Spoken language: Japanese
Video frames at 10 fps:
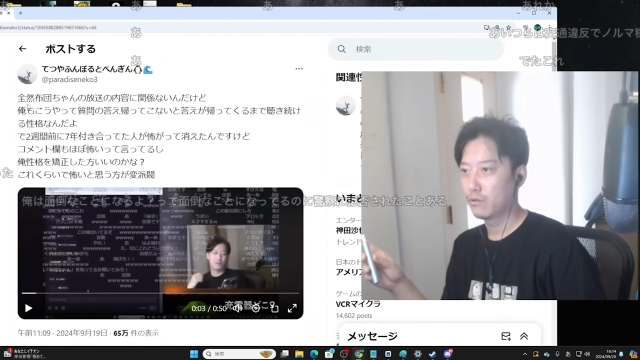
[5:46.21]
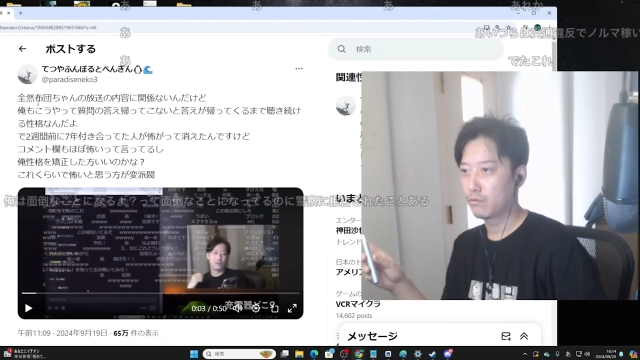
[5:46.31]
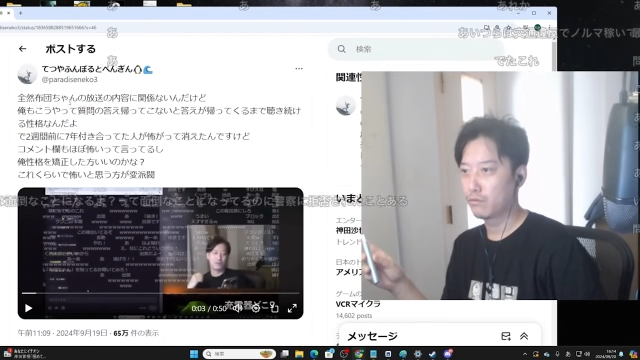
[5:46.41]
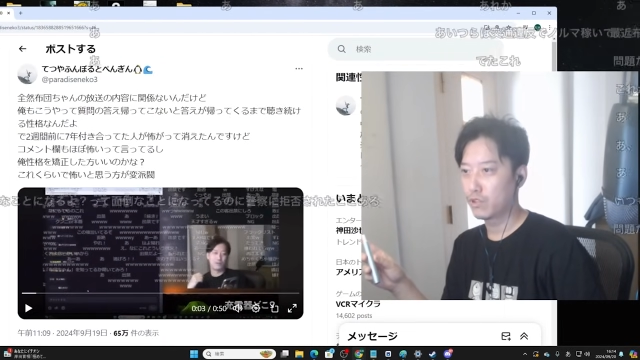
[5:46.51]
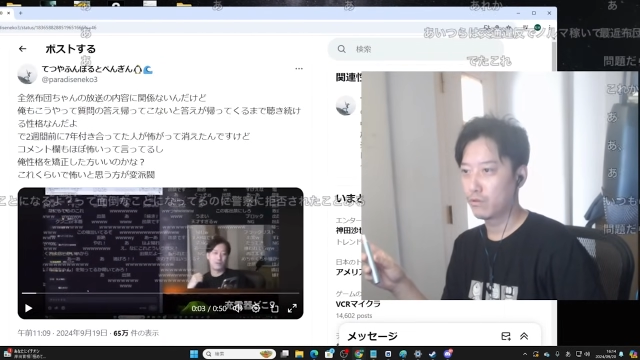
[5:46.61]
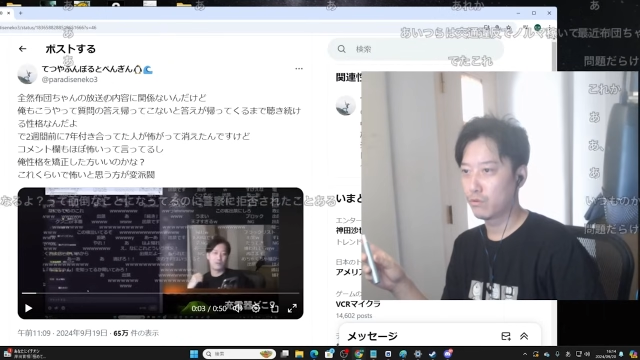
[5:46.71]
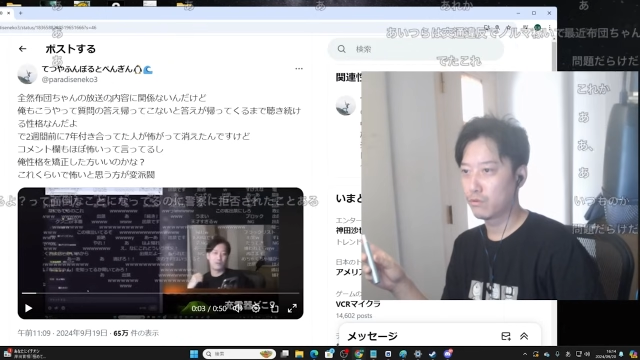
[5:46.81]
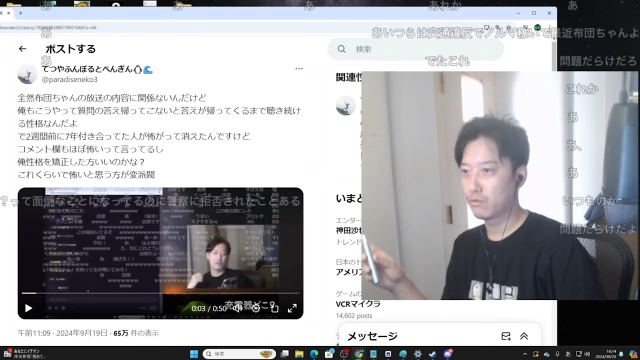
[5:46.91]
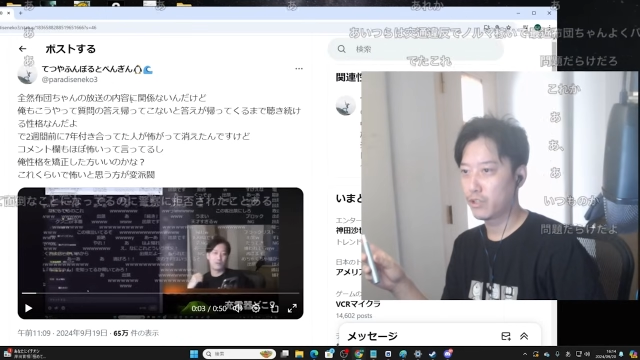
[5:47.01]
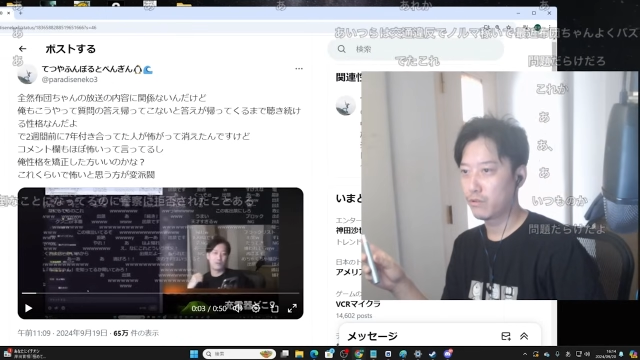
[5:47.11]
布団ちゃんの放
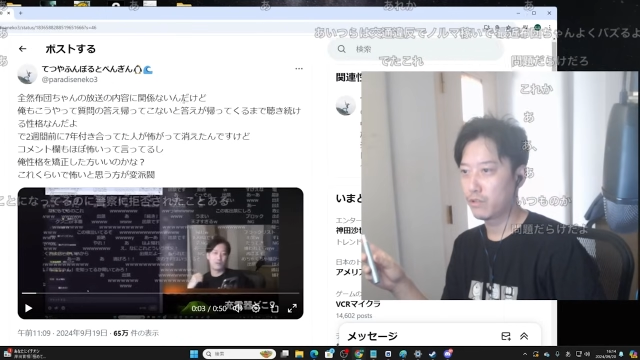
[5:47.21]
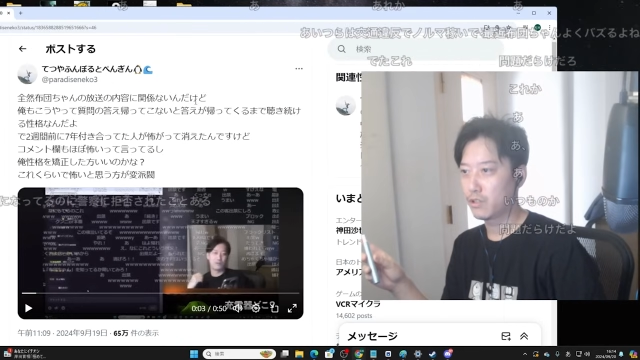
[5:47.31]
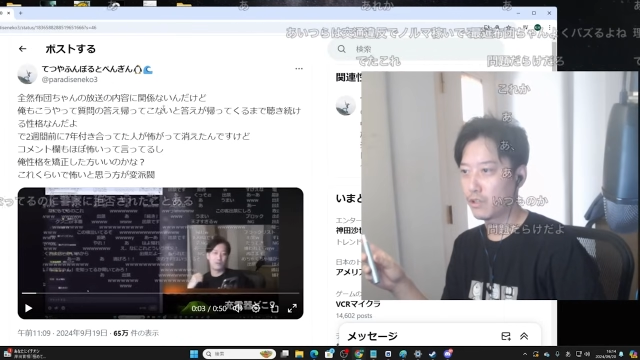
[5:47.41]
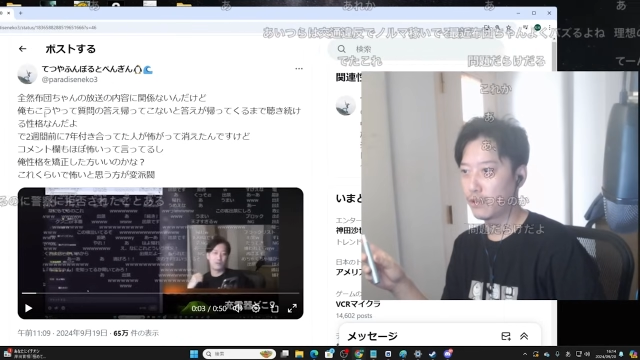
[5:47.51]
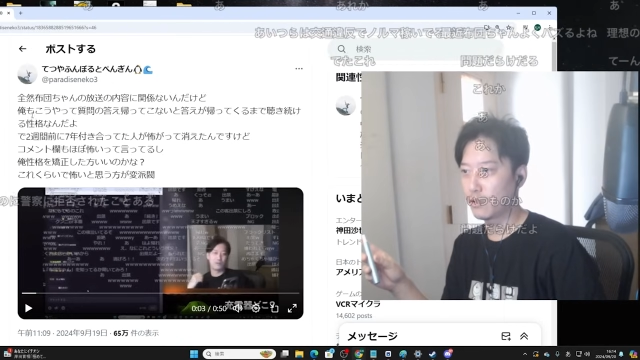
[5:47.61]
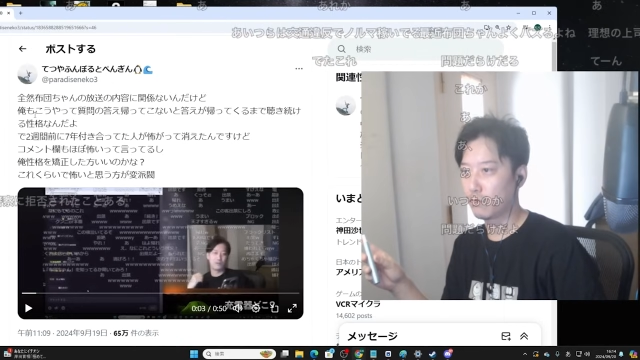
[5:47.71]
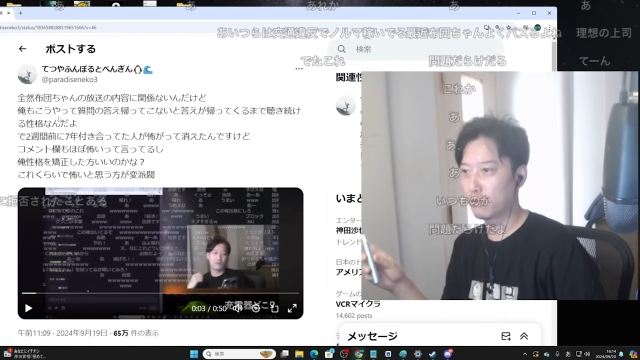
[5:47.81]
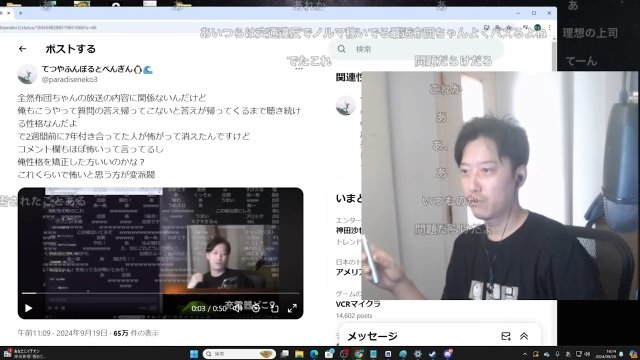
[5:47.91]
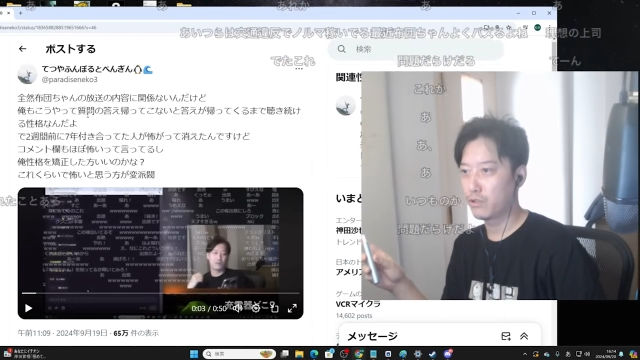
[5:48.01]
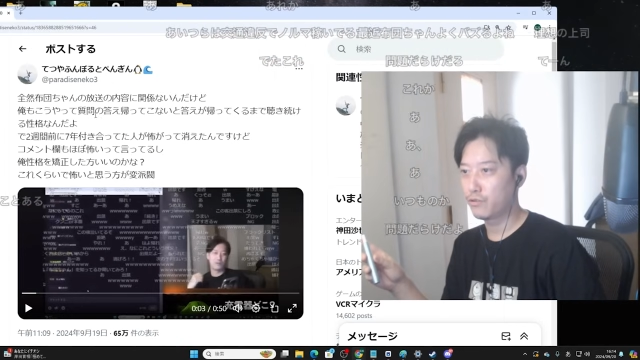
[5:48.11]
送の内容に関係ないんだけど
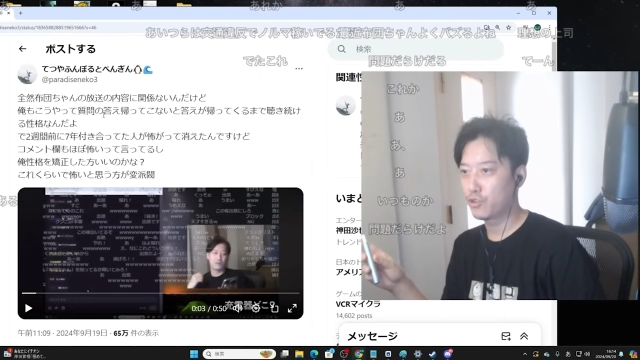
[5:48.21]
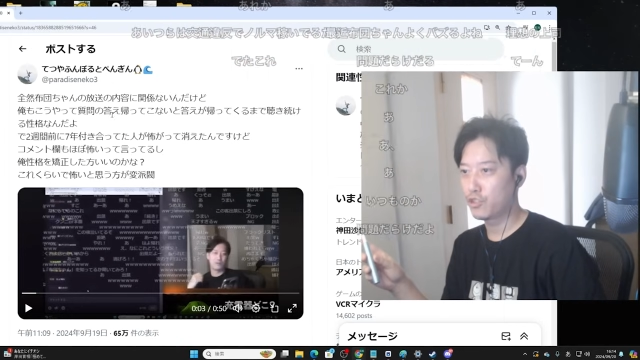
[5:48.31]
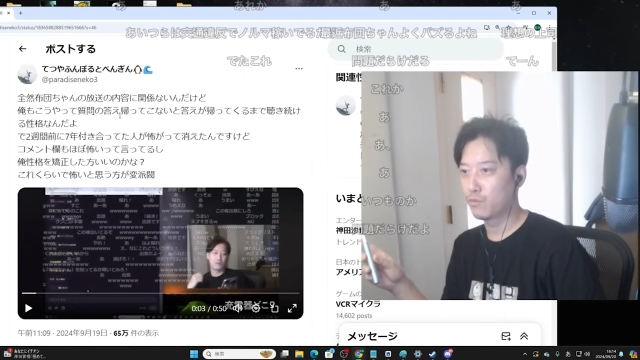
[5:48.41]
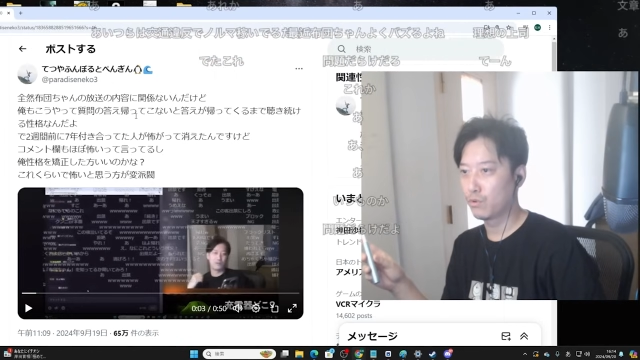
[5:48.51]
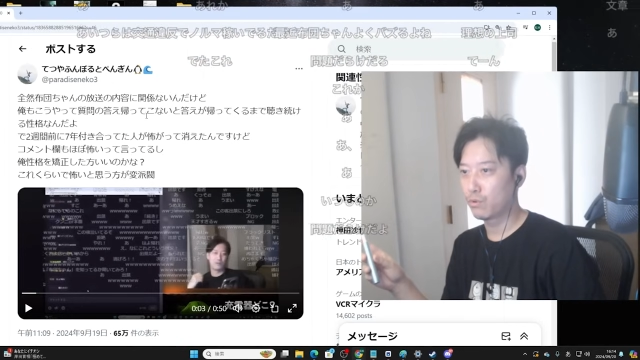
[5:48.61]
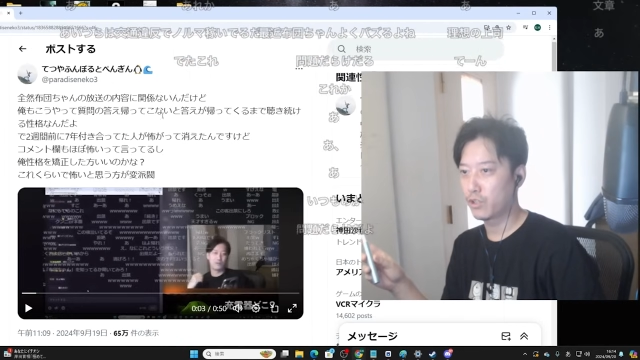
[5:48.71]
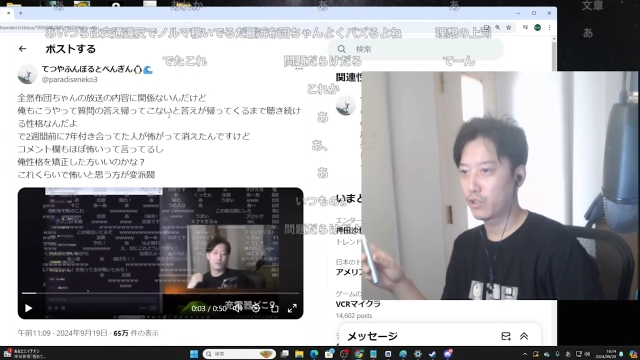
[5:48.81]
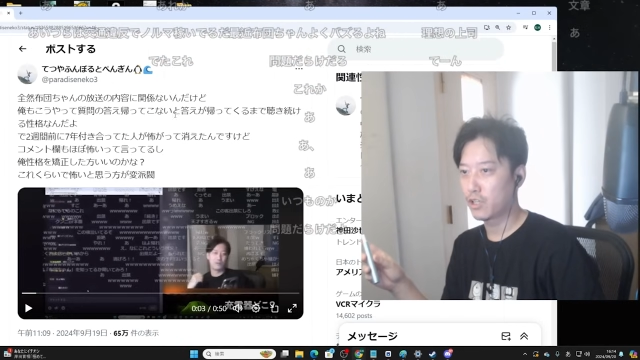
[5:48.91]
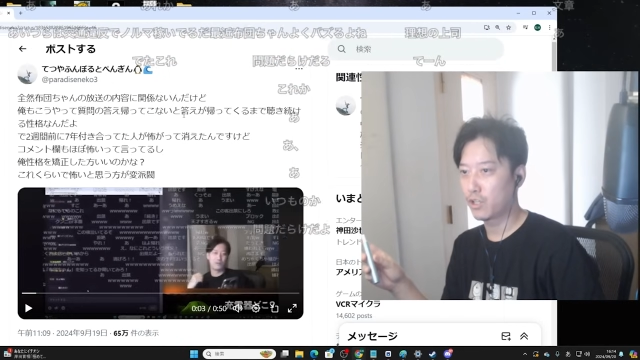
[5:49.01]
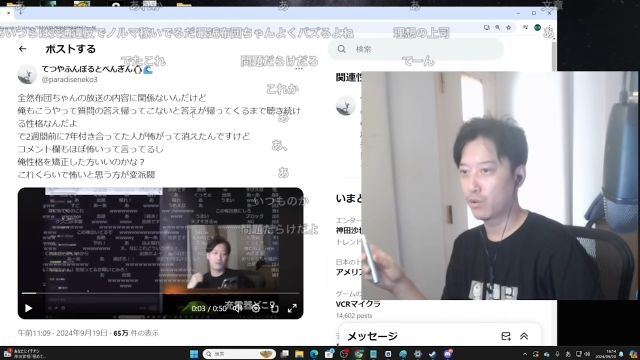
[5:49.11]
俺こうやって質問の答え
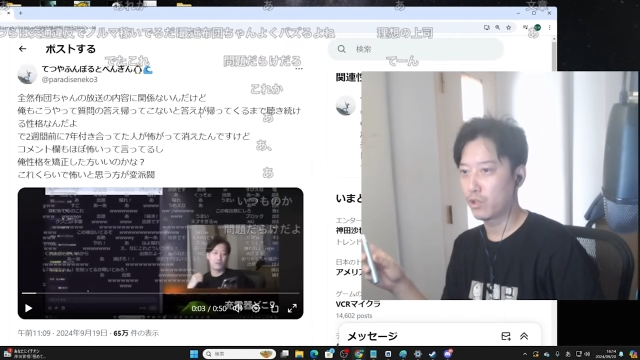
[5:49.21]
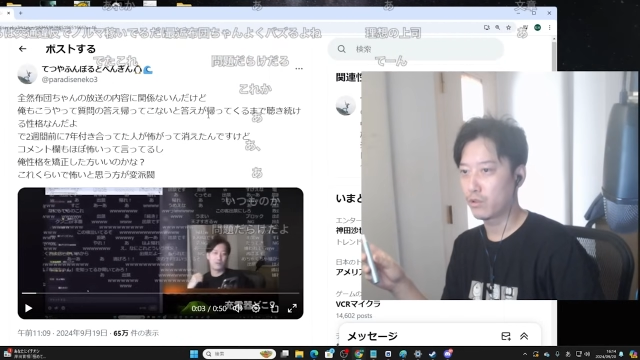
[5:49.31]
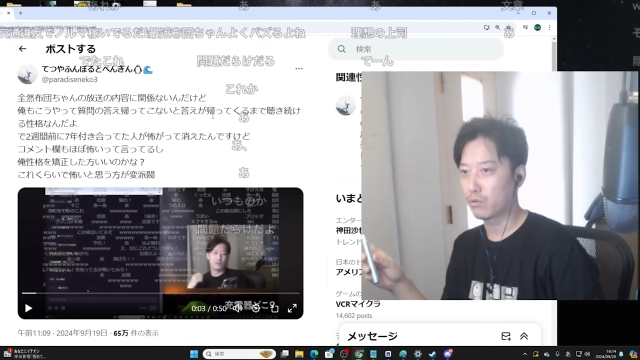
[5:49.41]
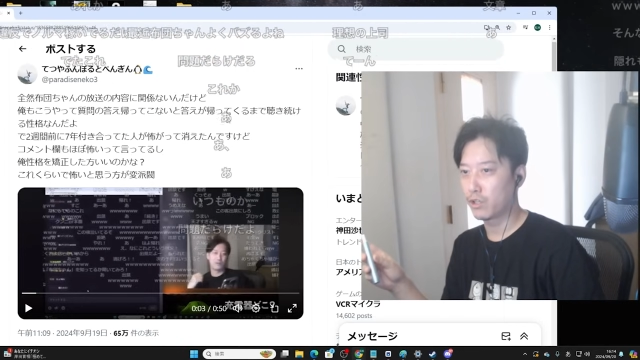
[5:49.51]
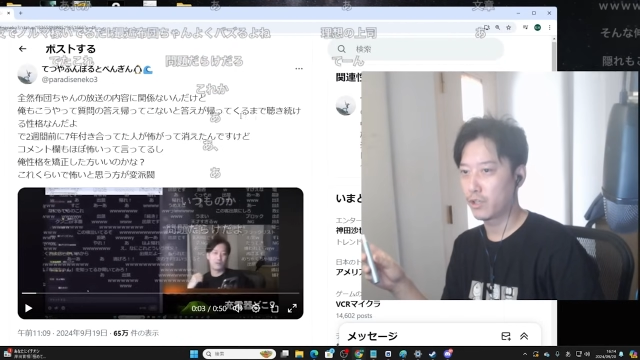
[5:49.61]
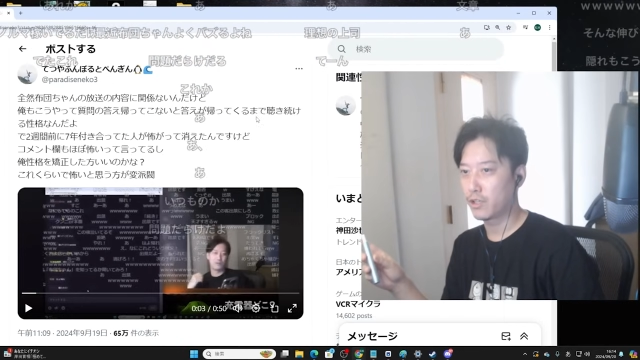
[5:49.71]
が返ってこないと答え